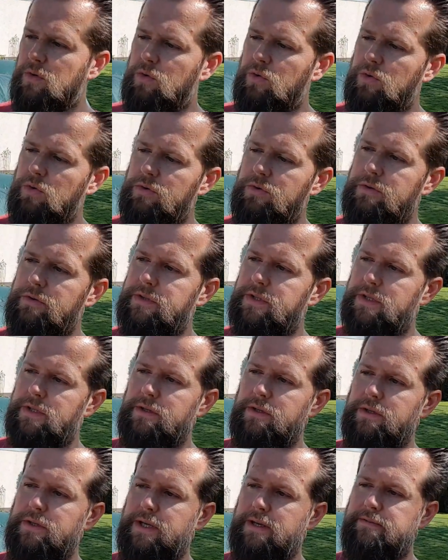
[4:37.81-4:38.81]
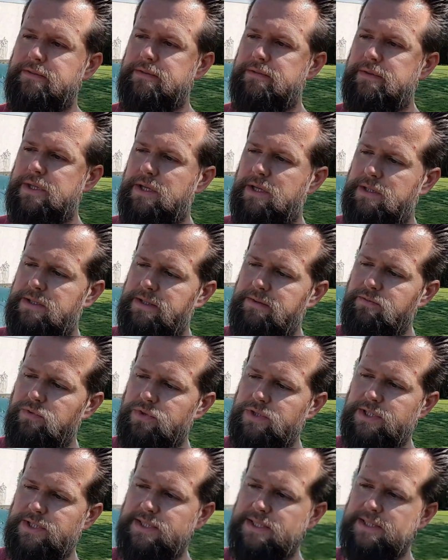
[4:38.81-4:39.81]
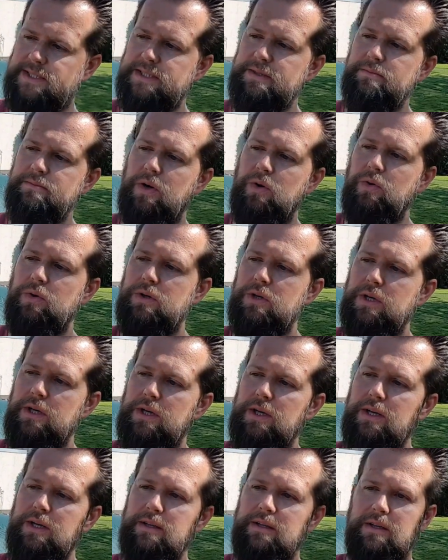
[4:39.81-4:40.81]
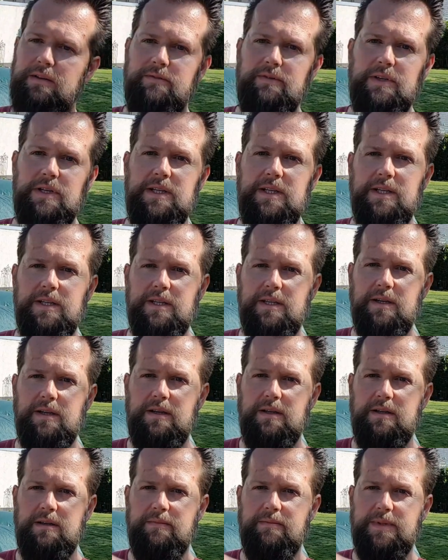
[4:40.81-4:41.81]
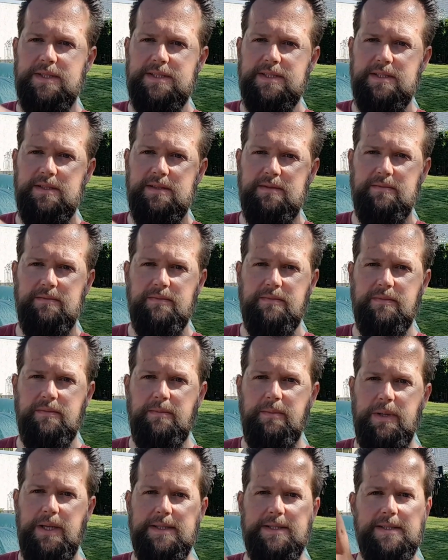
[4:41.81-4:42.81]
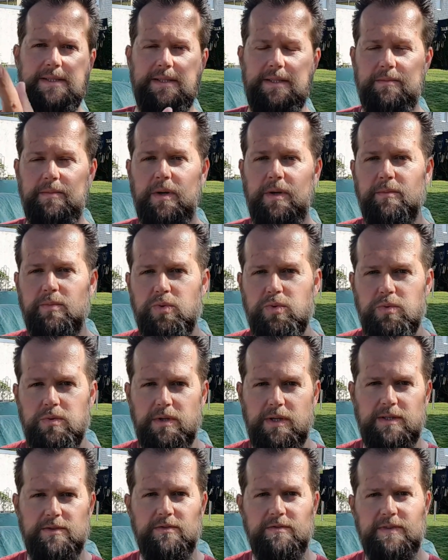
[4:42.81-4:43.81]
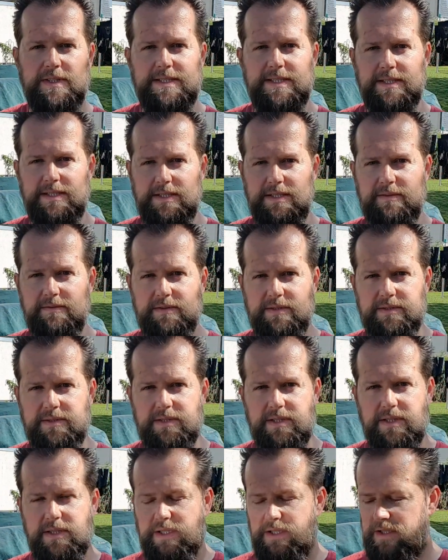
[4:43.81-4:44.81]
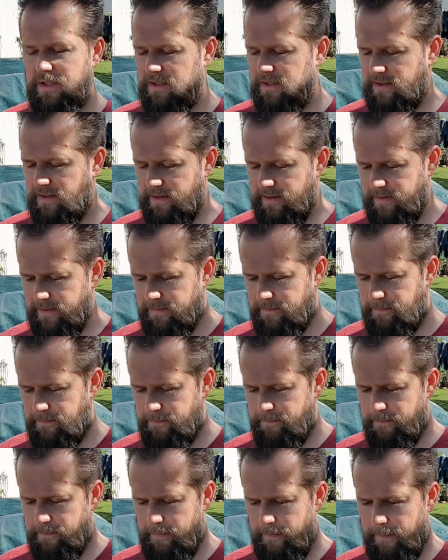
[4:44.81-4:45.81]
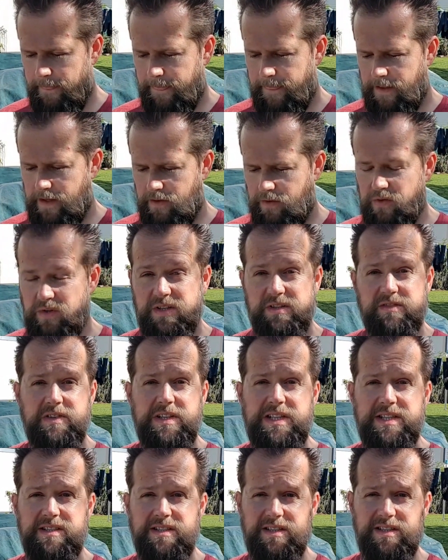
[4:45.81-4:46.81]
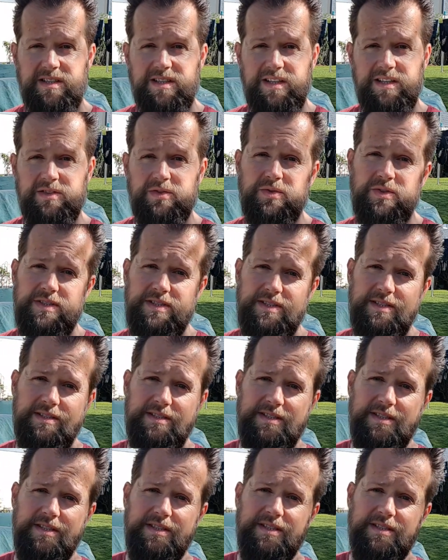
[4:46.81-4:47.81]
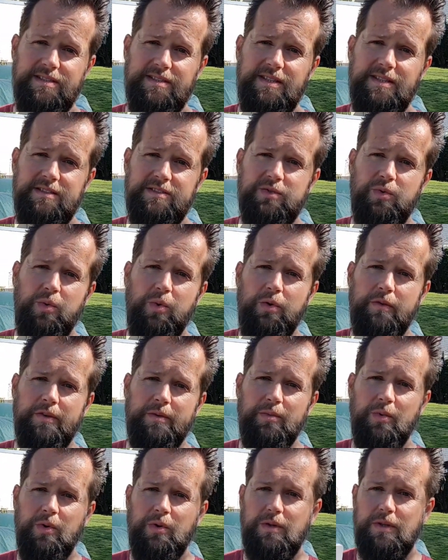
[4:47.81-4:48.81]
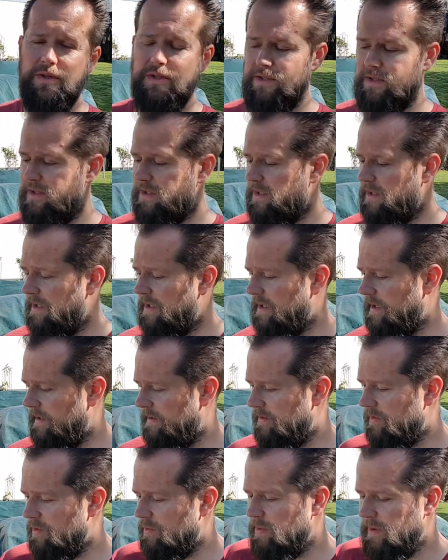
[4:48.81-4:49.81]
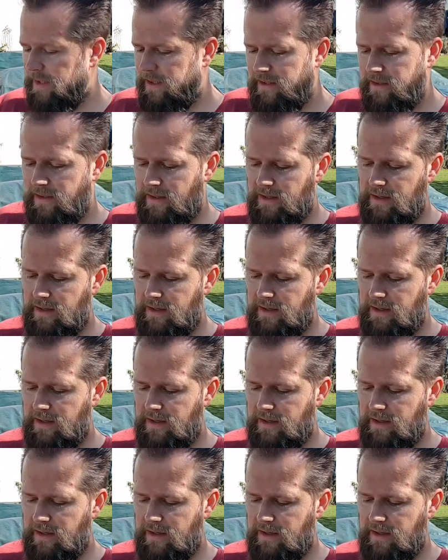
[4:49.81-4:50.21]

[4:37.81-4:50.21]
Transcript: Und äh, ja, je nachdem, wo ich das jetzt hinbaue, dann verliere ich ja massig Platz in meinem Pool, also Wassertiefe. Ähm, und das will ich nicht. Also ist das Ziel, das Ding so hoch wie möglich anzubringen.